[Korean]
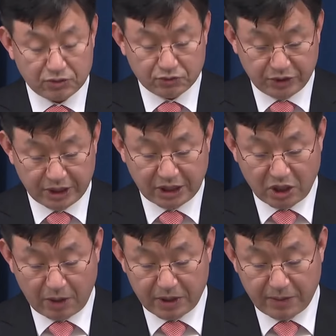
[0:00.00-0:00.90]
우리
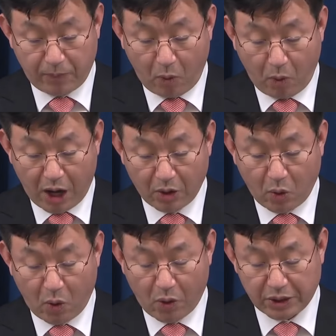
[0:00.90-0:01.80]
기업을
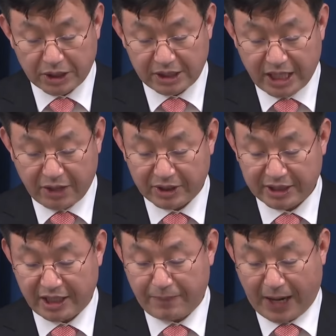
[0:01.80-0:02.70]
보호하고
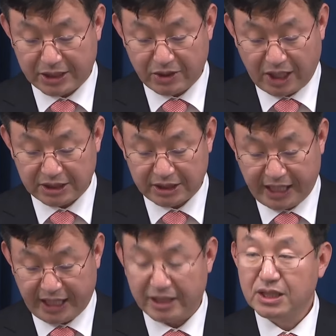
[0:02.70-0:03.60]
이해관계를
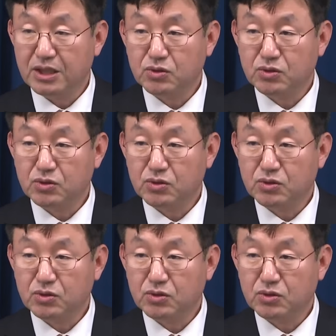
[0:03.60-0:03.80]
반영하는데